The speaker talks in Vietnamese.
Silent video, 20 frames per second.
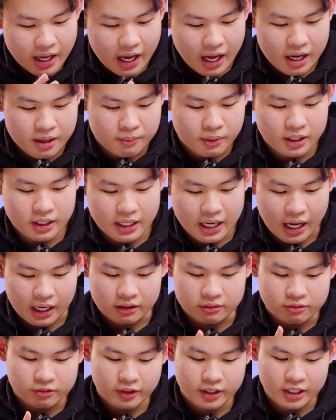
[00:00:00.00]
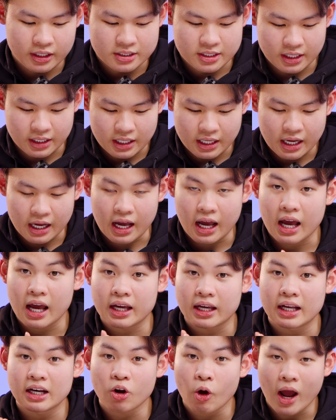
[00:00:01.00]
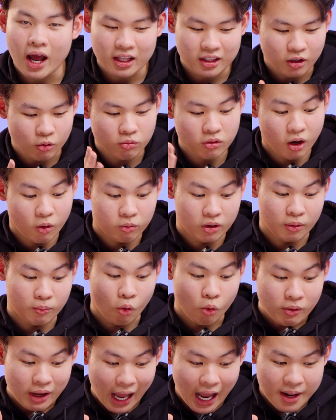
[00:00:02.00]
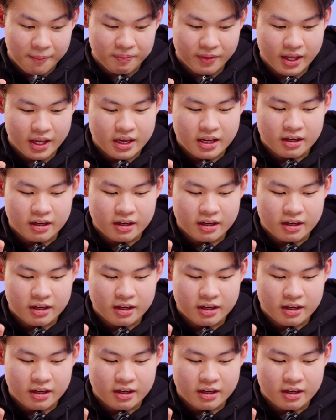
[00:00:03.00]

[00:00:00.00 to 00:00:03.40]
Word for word: hai bên cạnh viền sẽ là hai cái loa tổng cộng là bốn cái